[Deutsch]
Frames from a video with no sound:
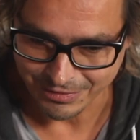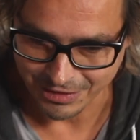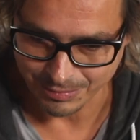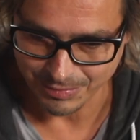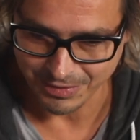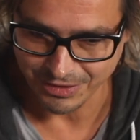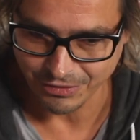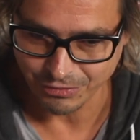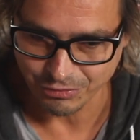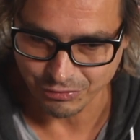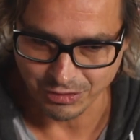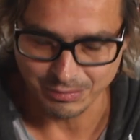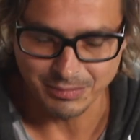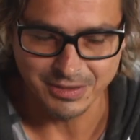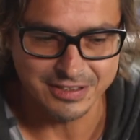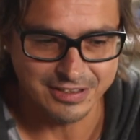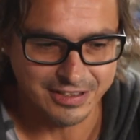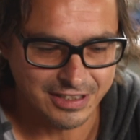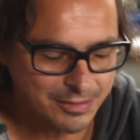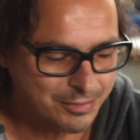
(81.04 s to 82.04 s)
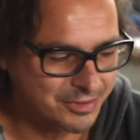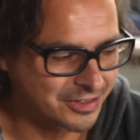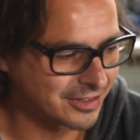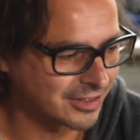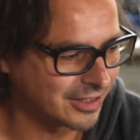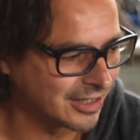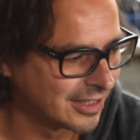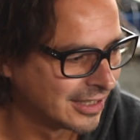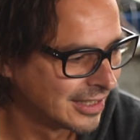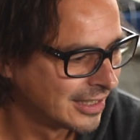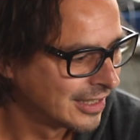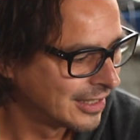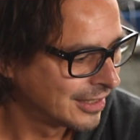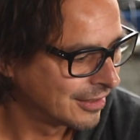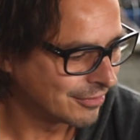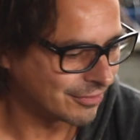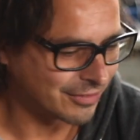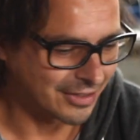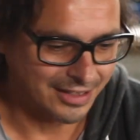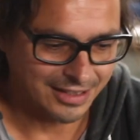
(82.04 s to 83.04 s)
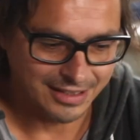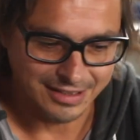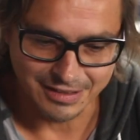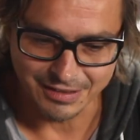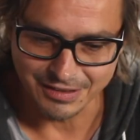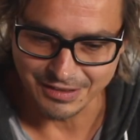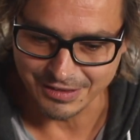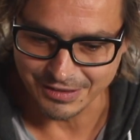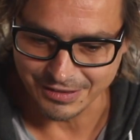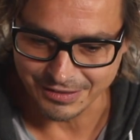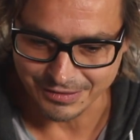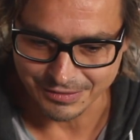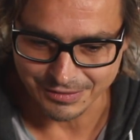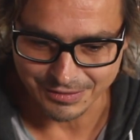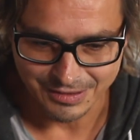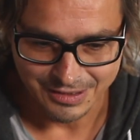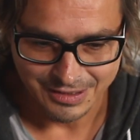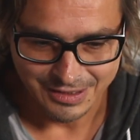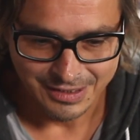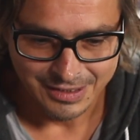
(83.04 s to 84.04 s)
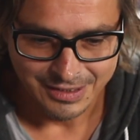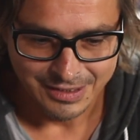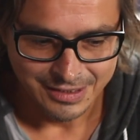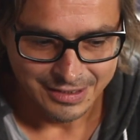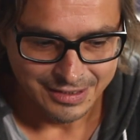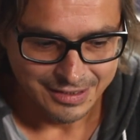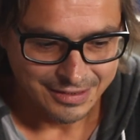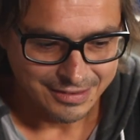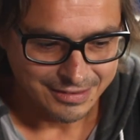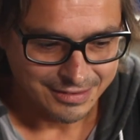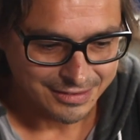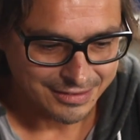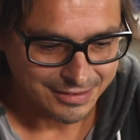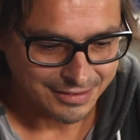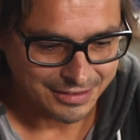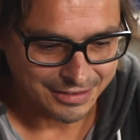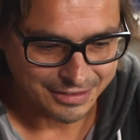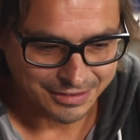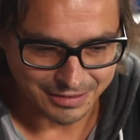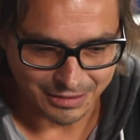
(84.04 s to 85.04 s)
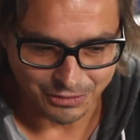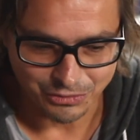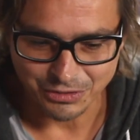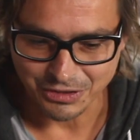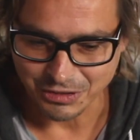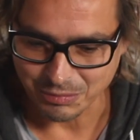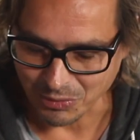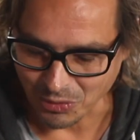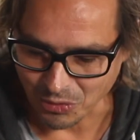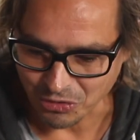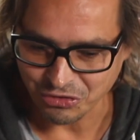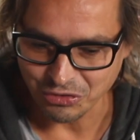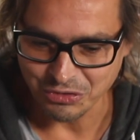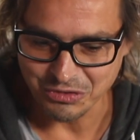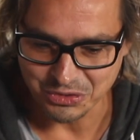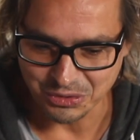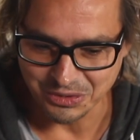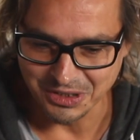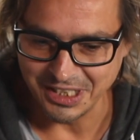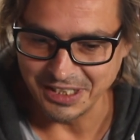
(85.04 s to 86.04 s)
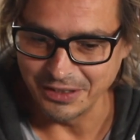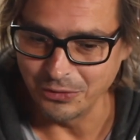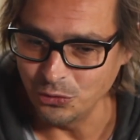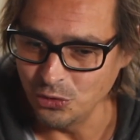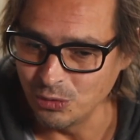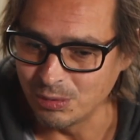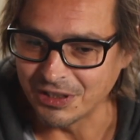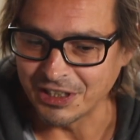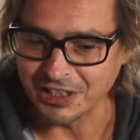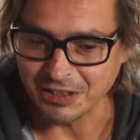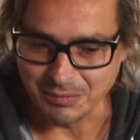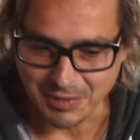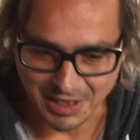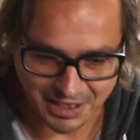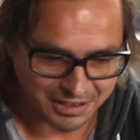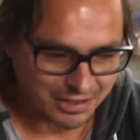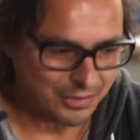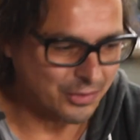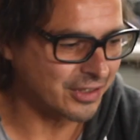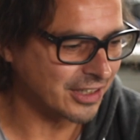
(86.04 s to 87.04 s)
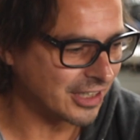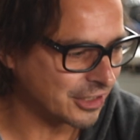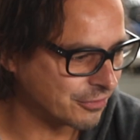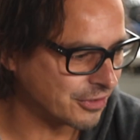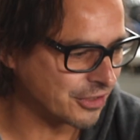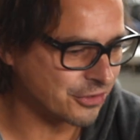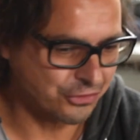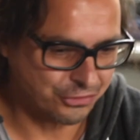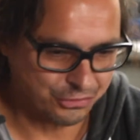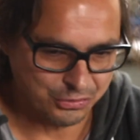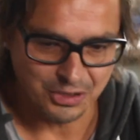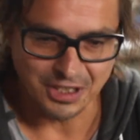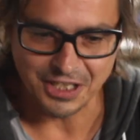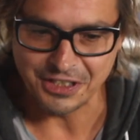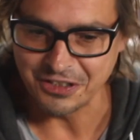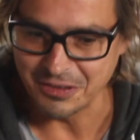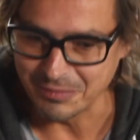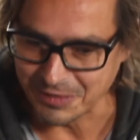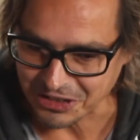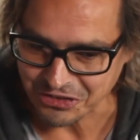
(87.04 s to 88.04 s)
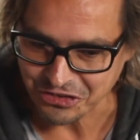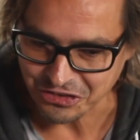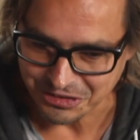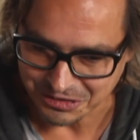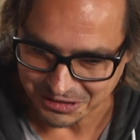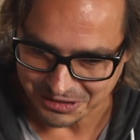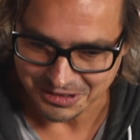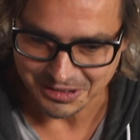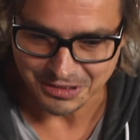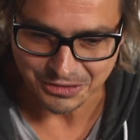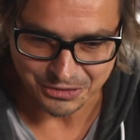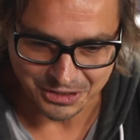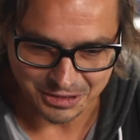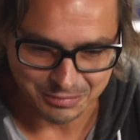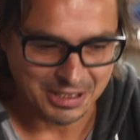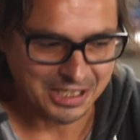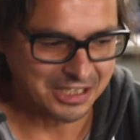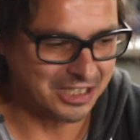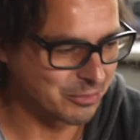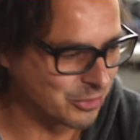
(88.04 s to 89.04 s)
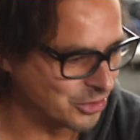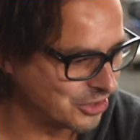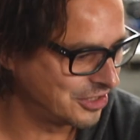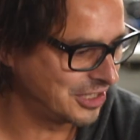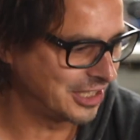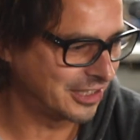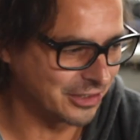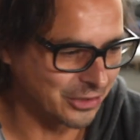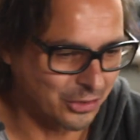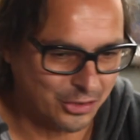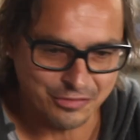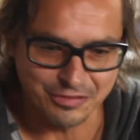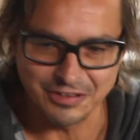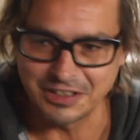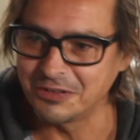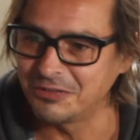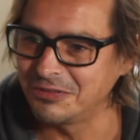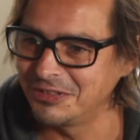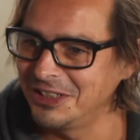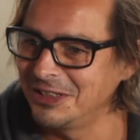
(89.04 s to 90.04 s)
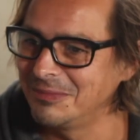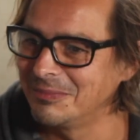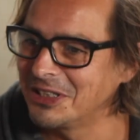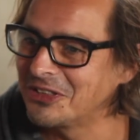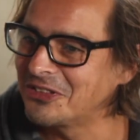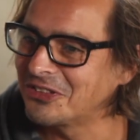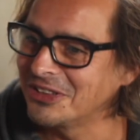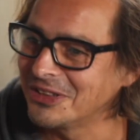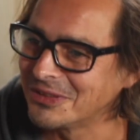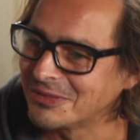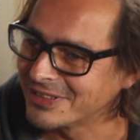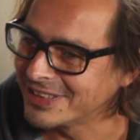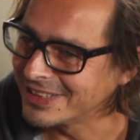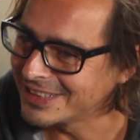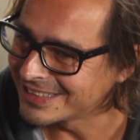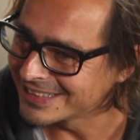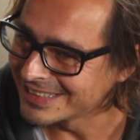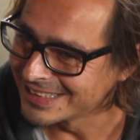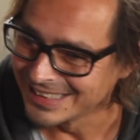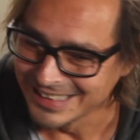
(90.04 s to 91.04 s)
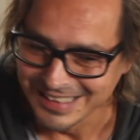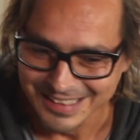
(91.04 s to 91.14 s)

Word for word: Sagt okay. man das von mir selbst, ja. Weil äh, ich, also ich brauche schon so ein Gegenüber. Ich mache ja auch etwas für andere Menschen. Also ja. ich mache ja Musik, die hoffentlich vielen Menschen gefällt.